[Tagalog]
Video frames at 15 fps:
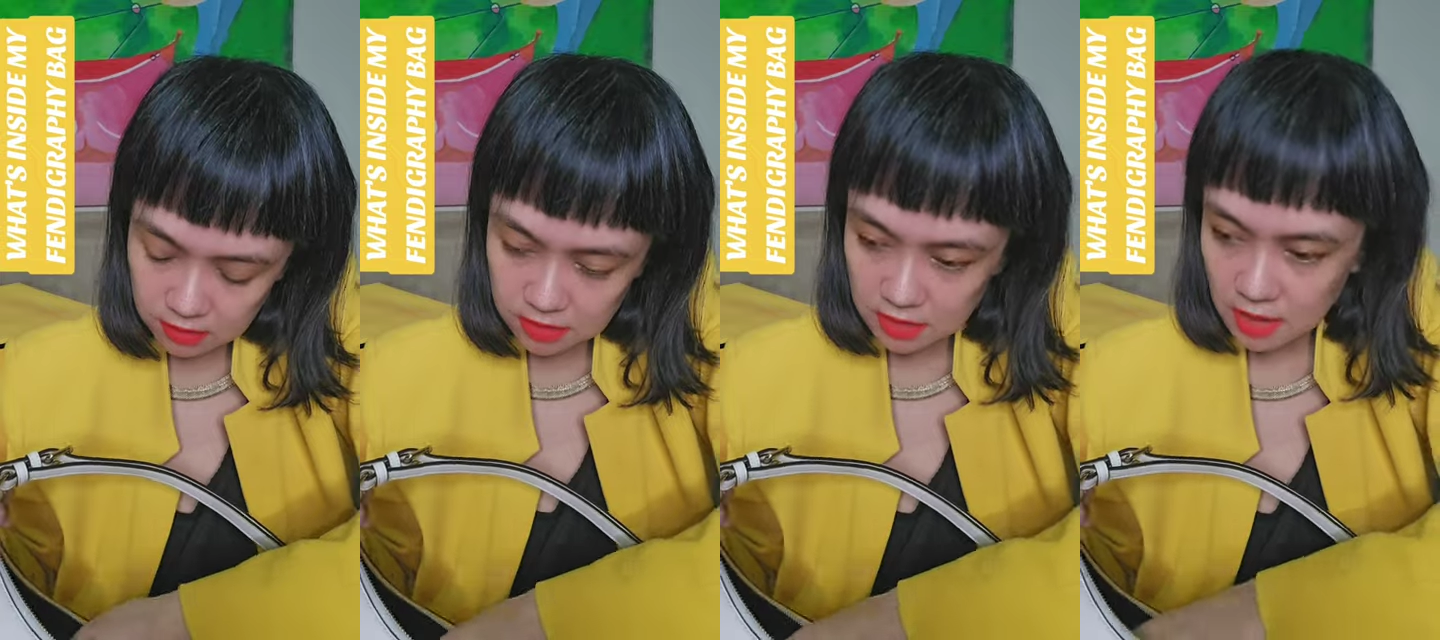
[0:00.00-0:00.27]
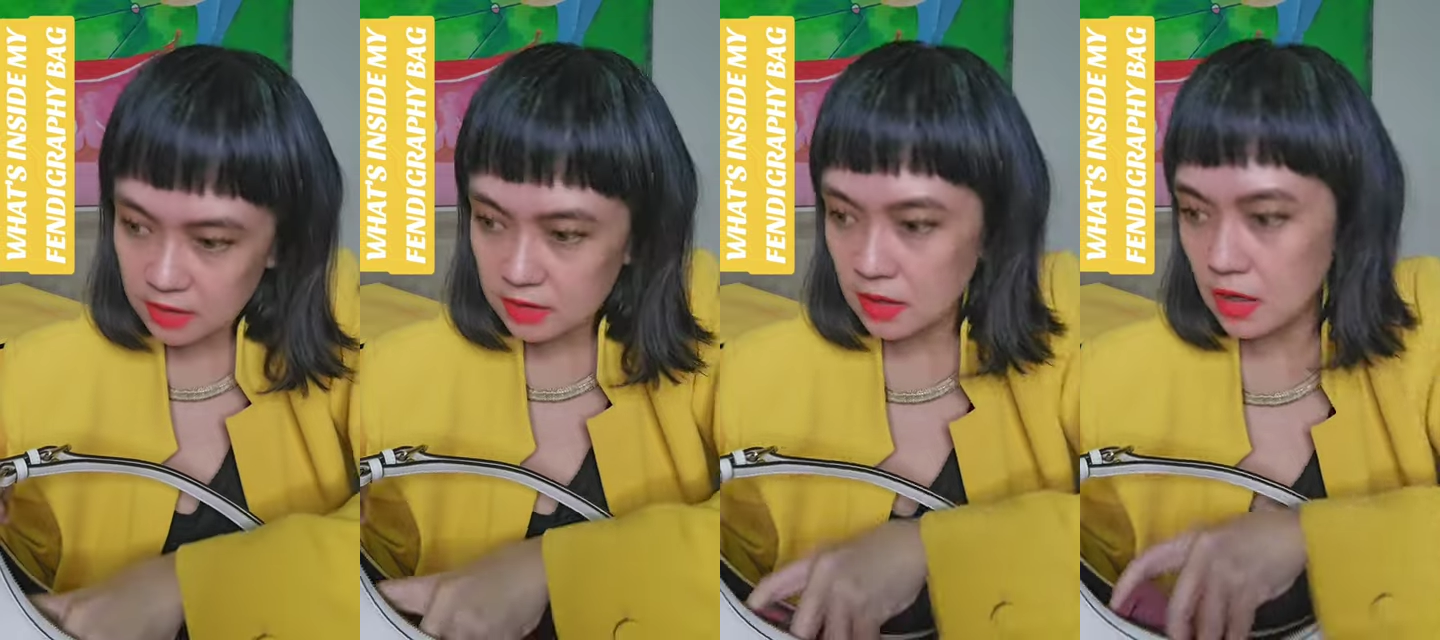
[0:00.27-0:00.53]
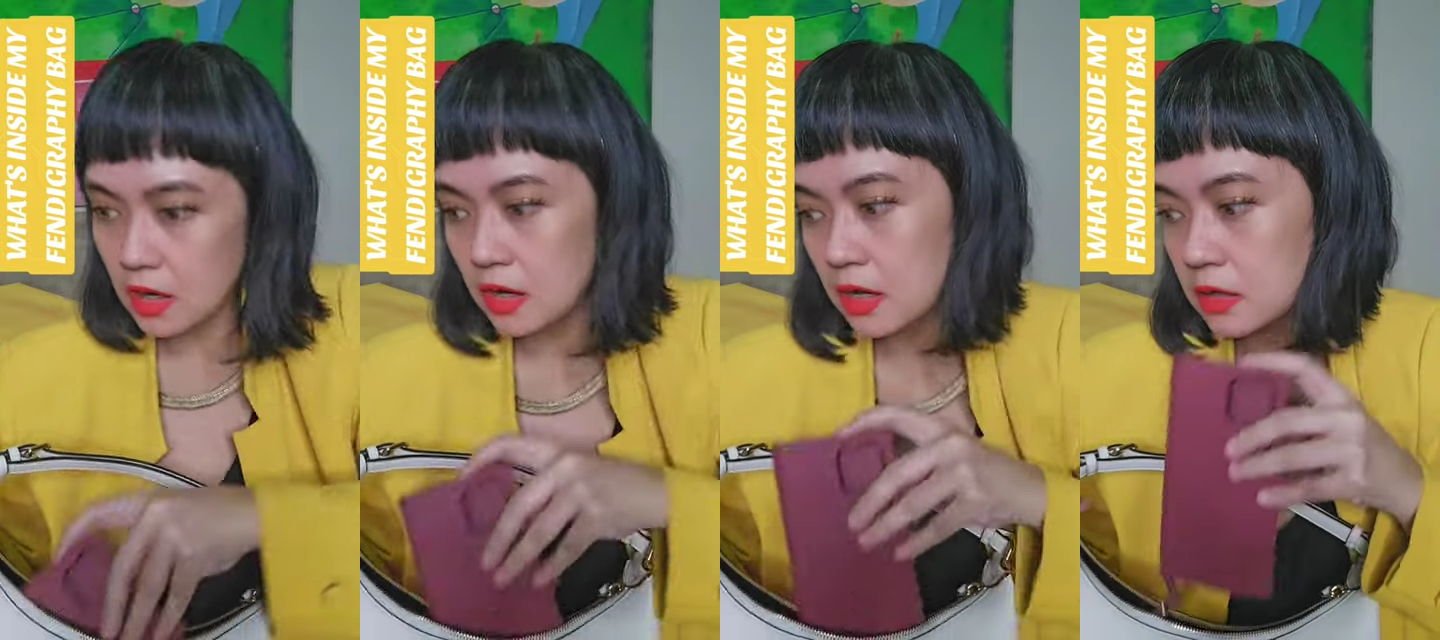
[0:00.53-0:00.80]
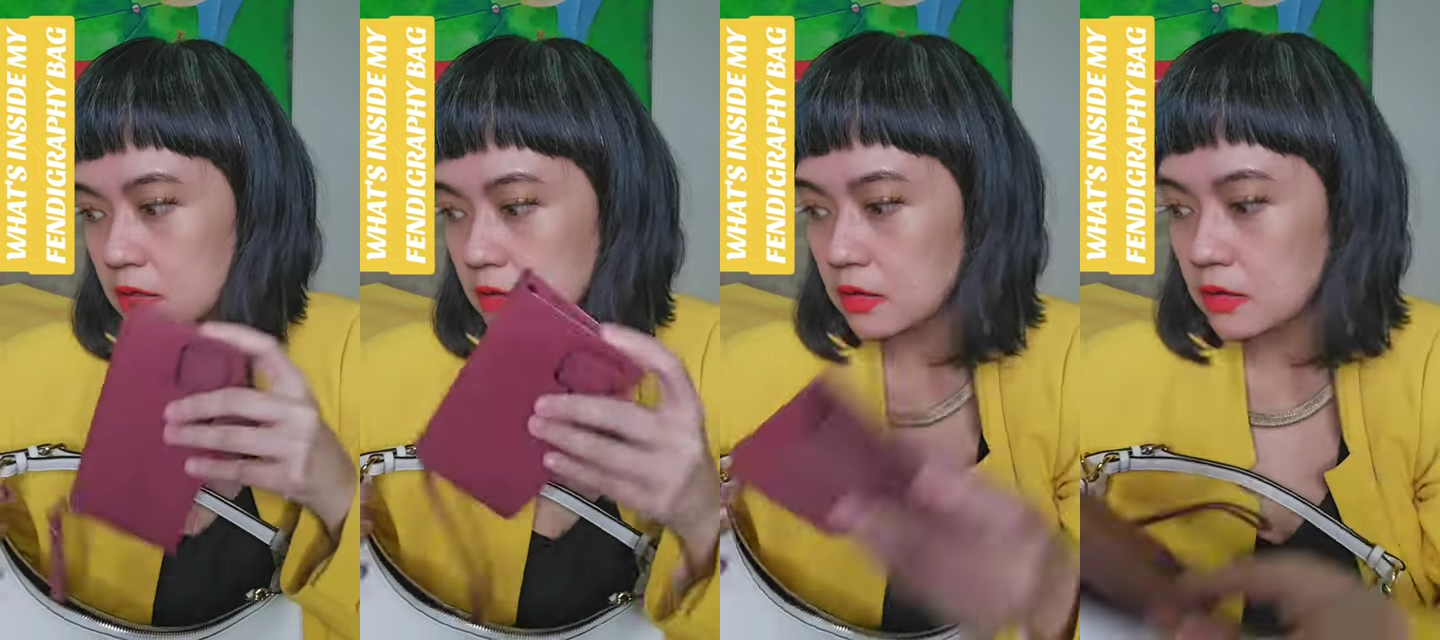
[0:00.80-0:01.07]
tingnan natin
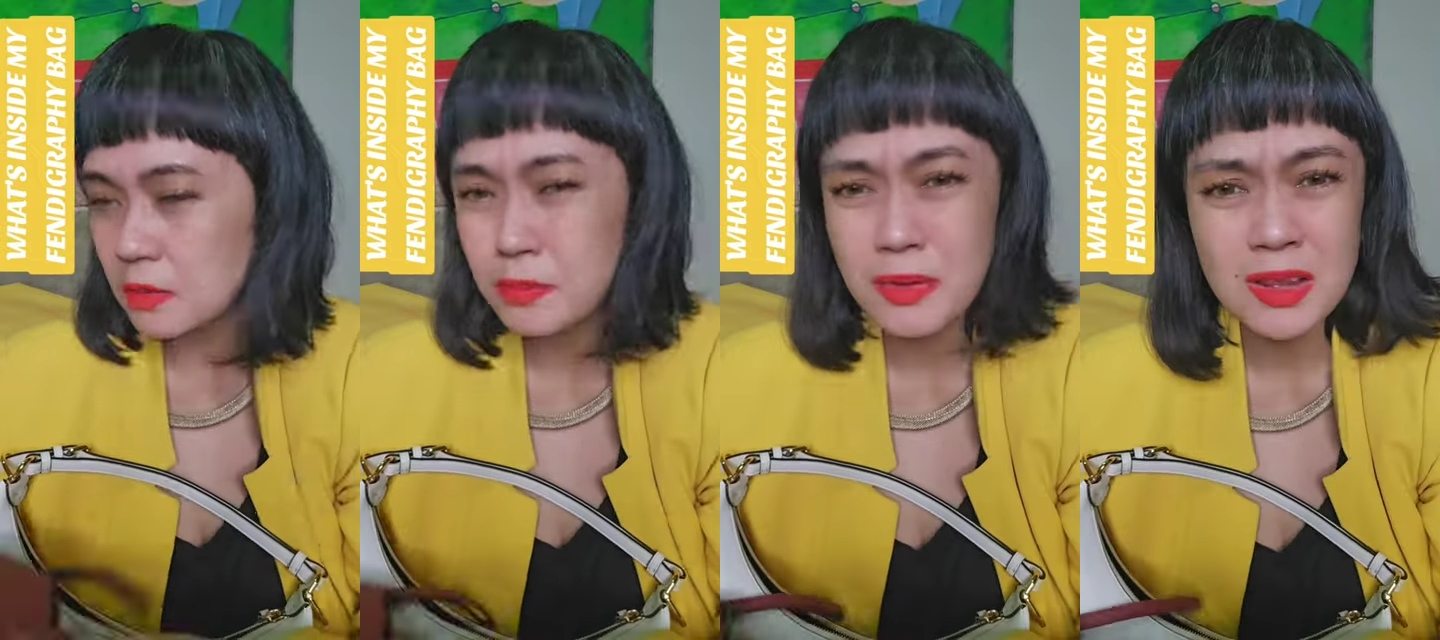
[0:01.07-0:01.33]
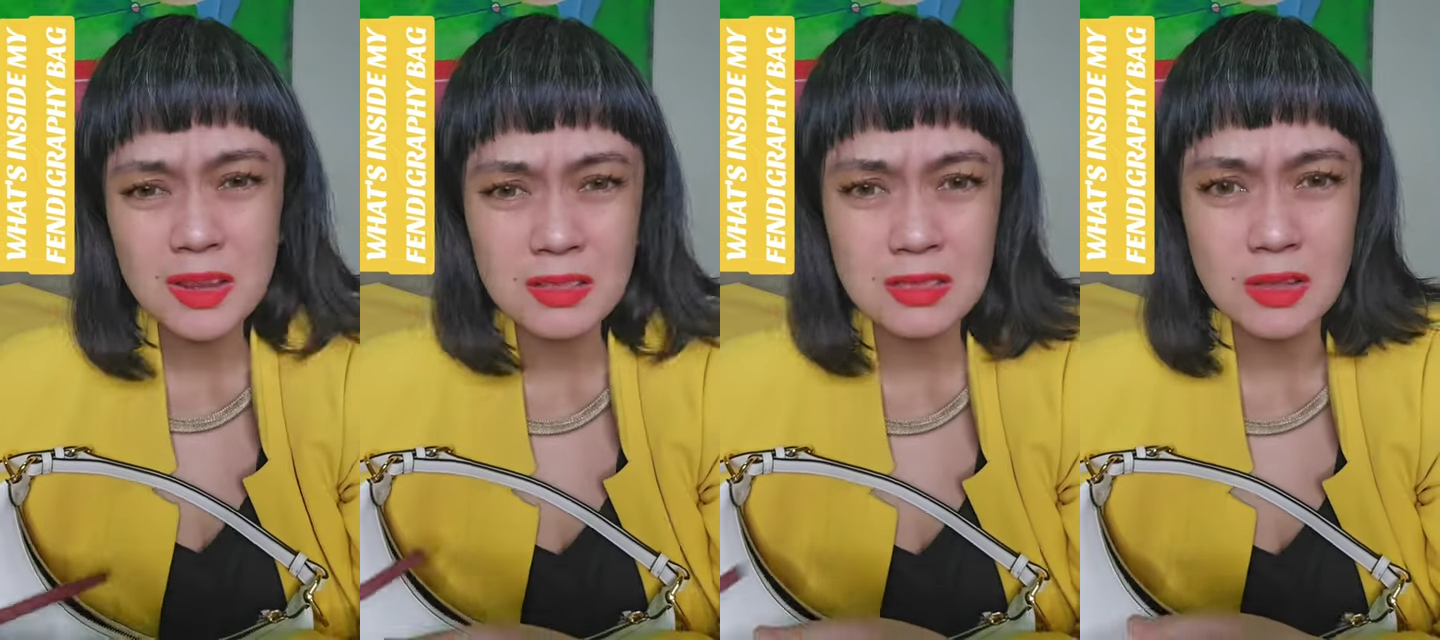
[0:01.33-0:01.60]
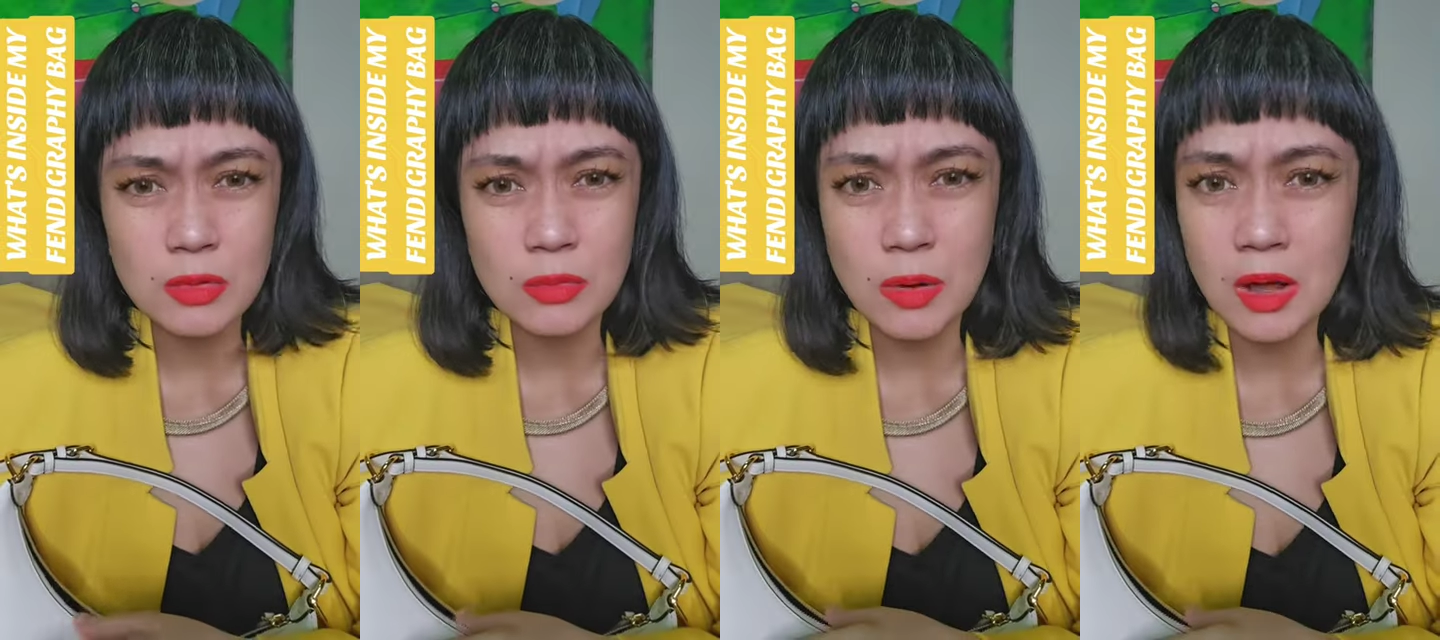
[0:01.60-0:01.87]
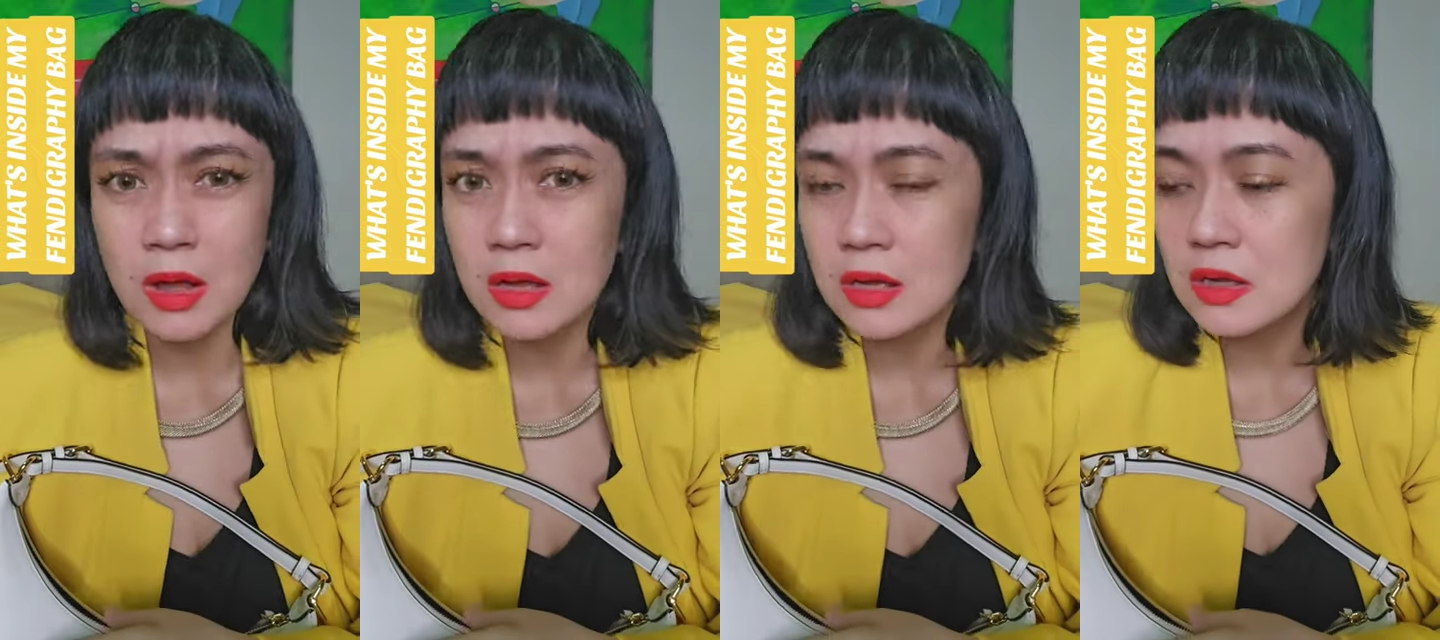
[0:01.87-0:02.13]
ha, Pilit daw
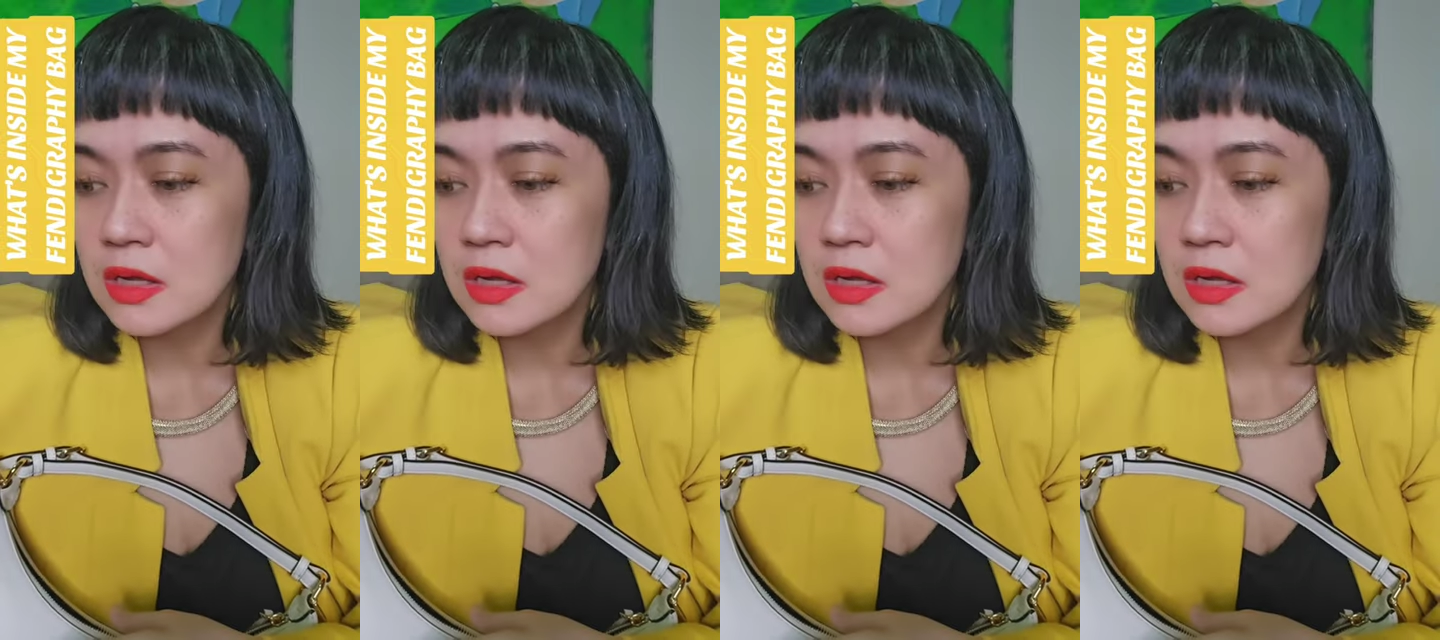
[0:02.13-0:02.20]
ba?